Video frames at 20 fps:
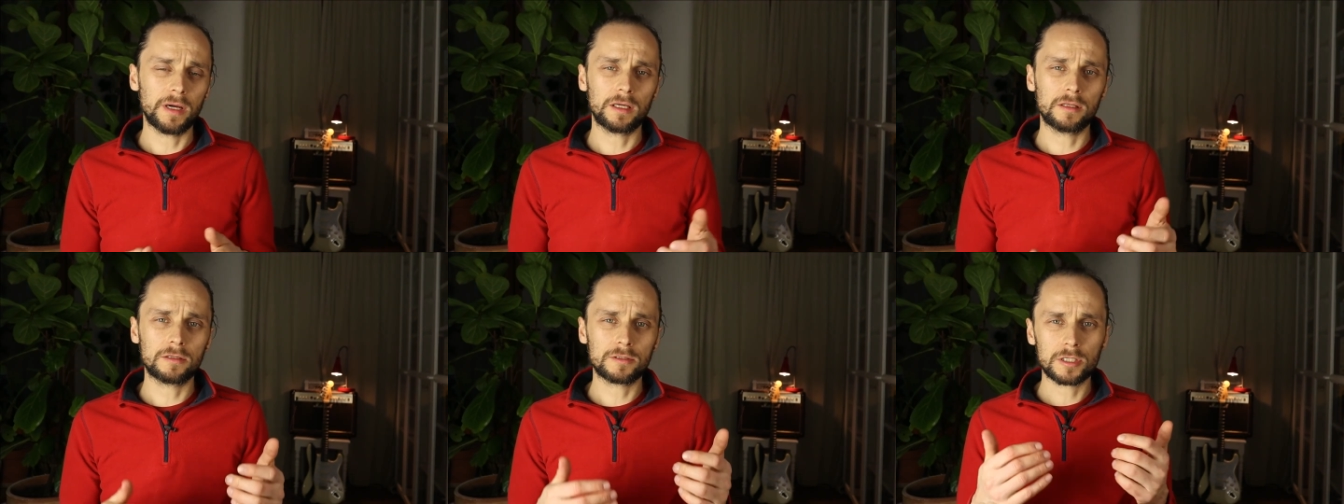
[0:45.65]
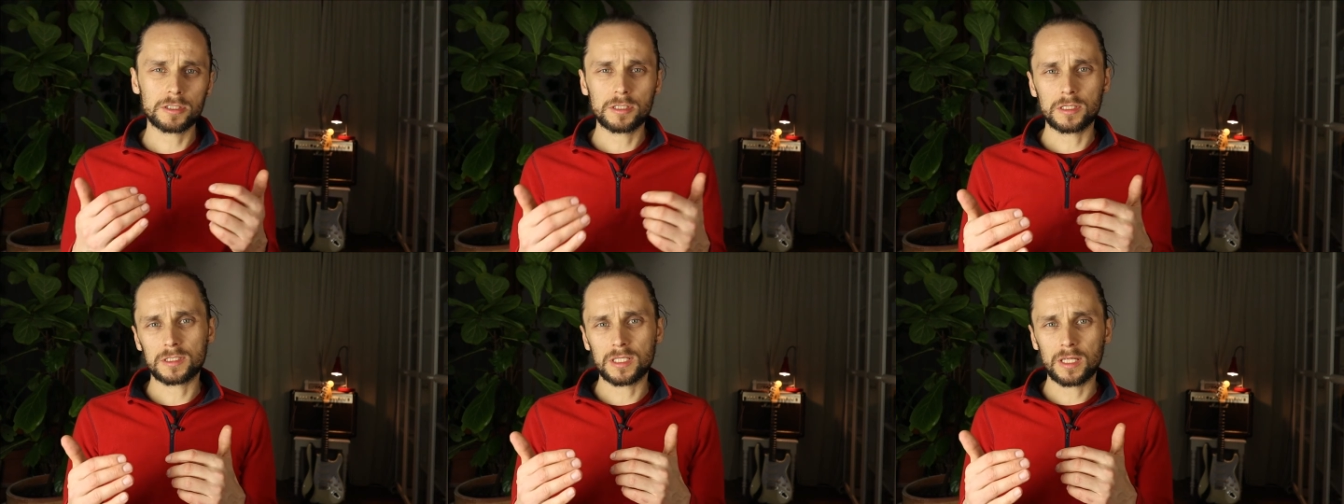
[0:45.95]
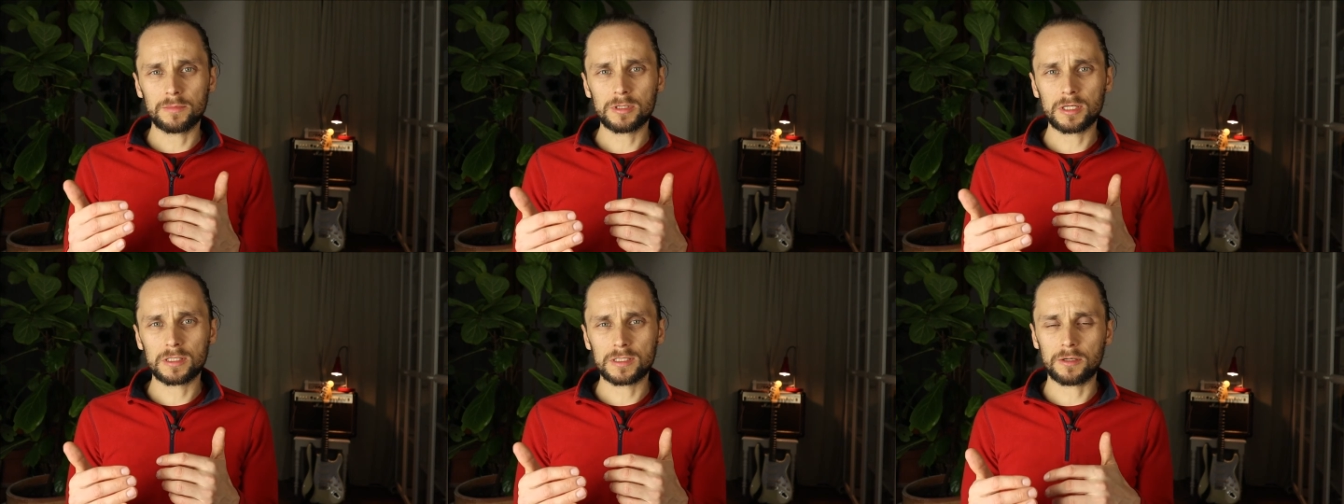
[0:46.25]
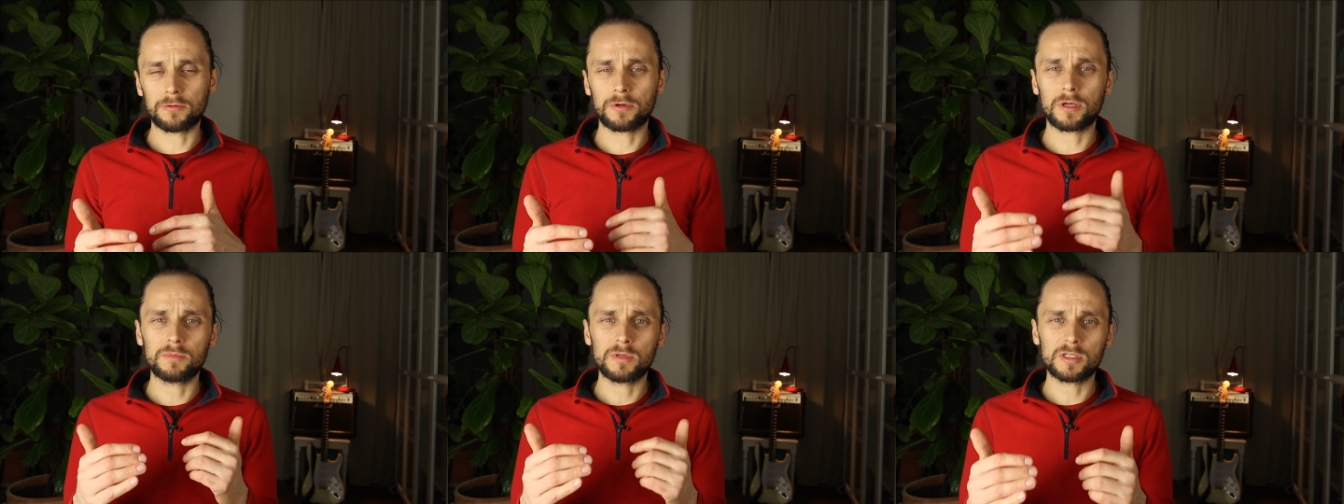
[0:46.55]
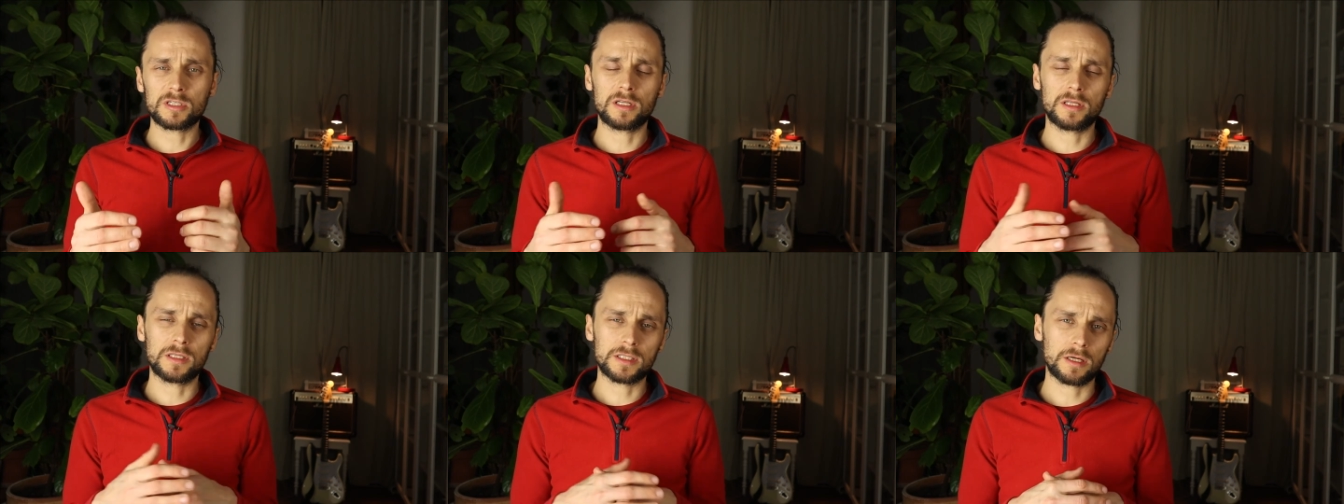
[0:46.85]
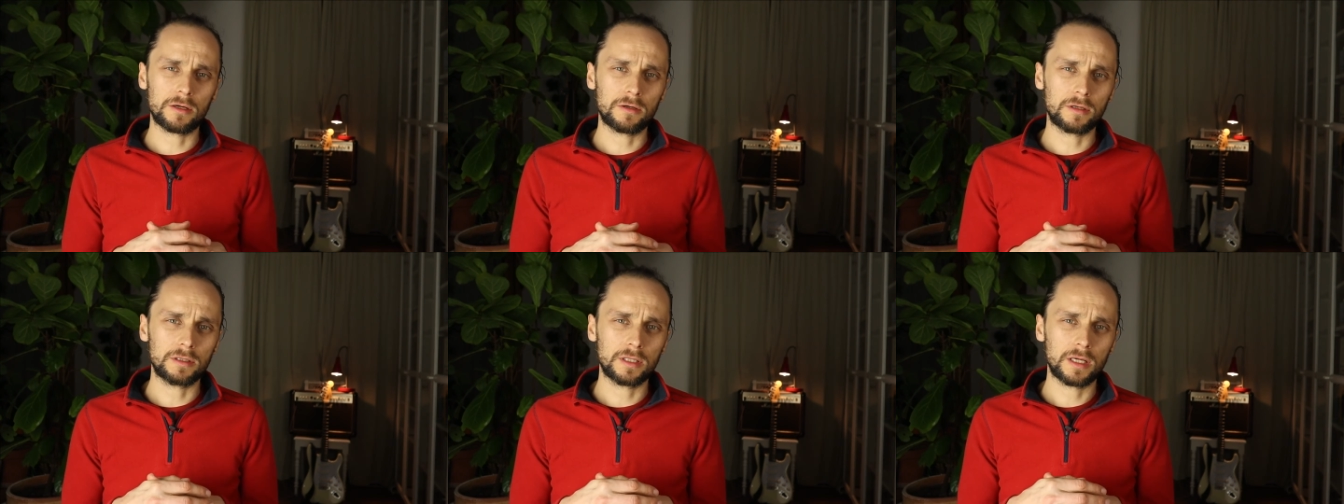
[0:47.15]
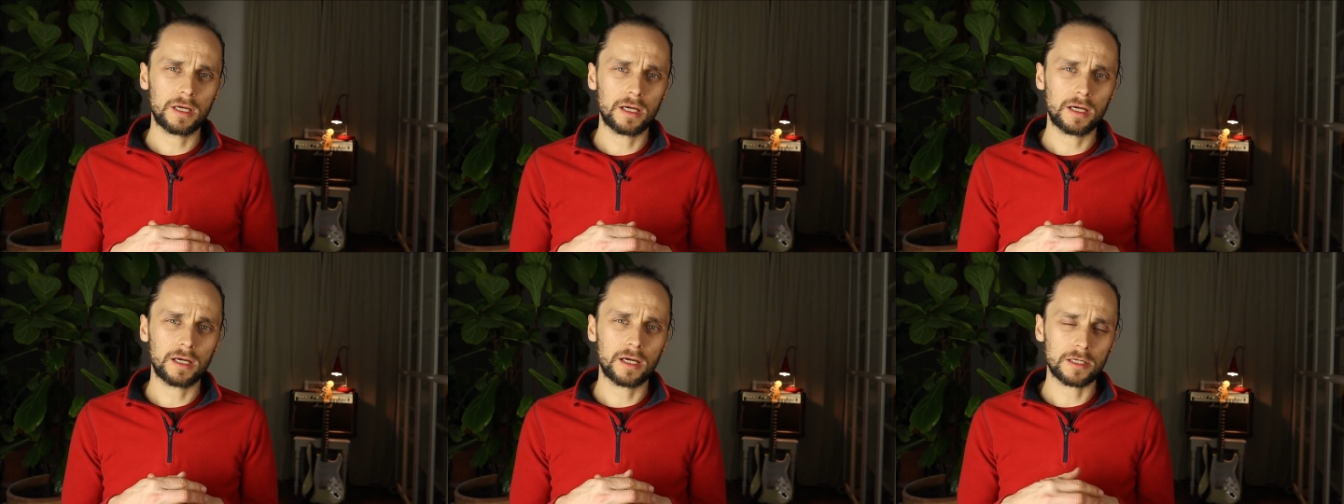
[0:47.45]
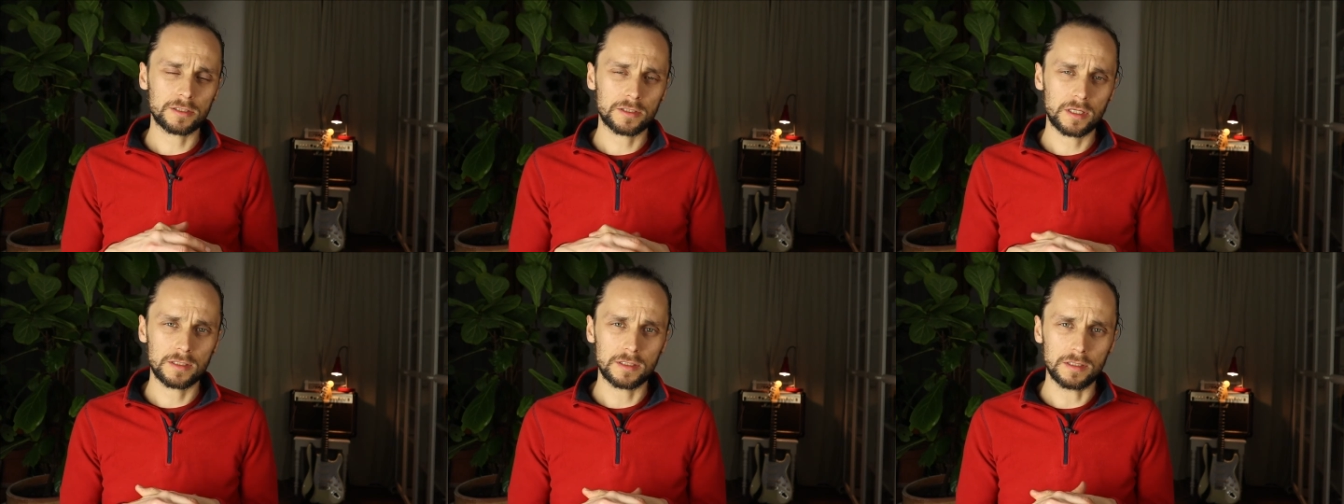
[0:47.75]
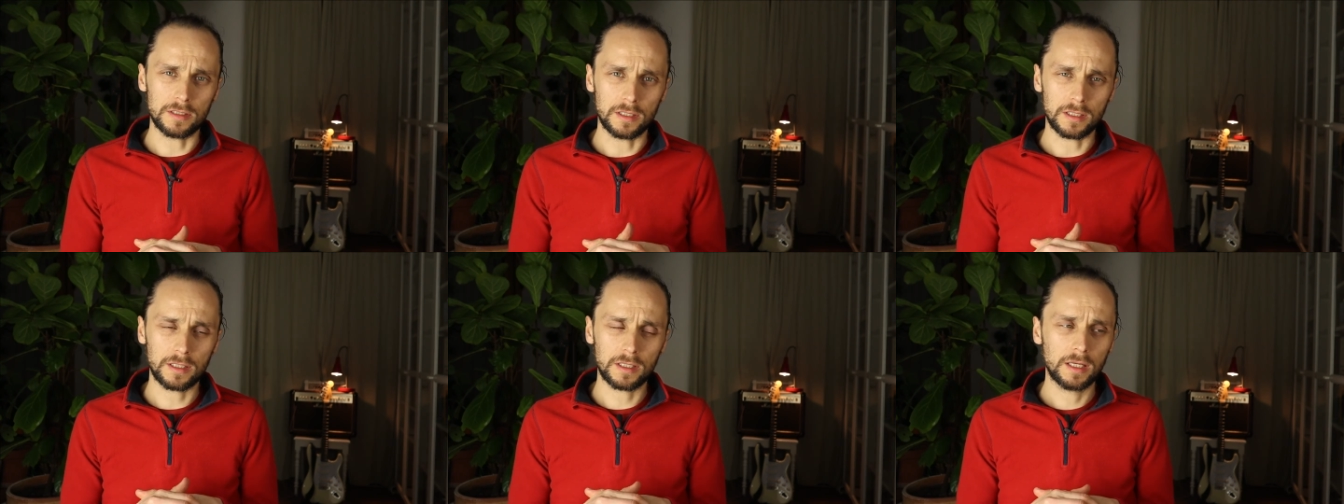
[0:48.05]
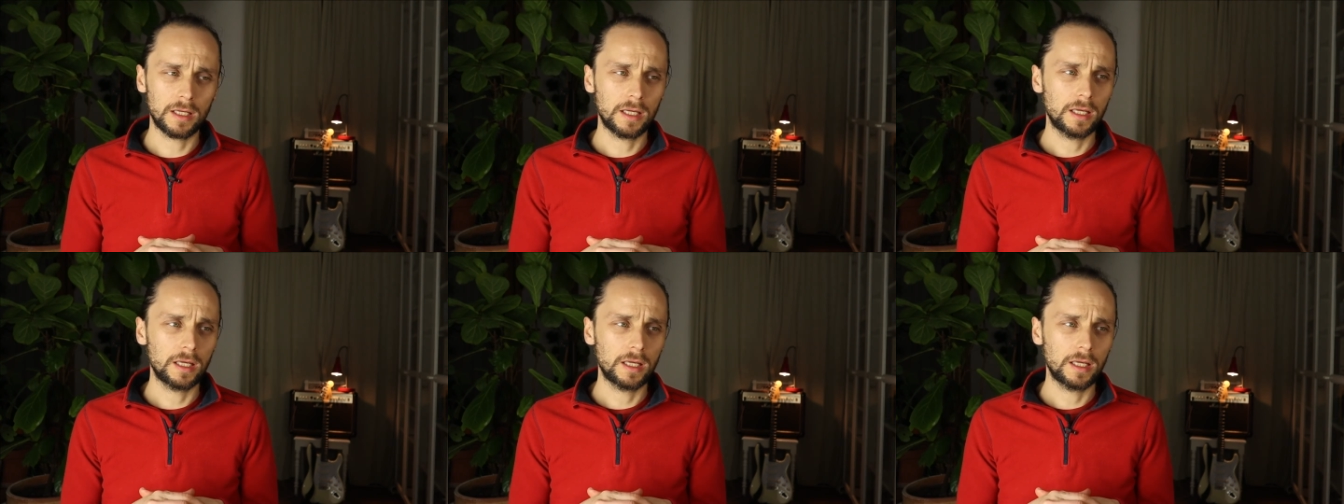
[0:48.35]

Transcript: a jednocześnie znam się całkiem nieźle na każdej z nich.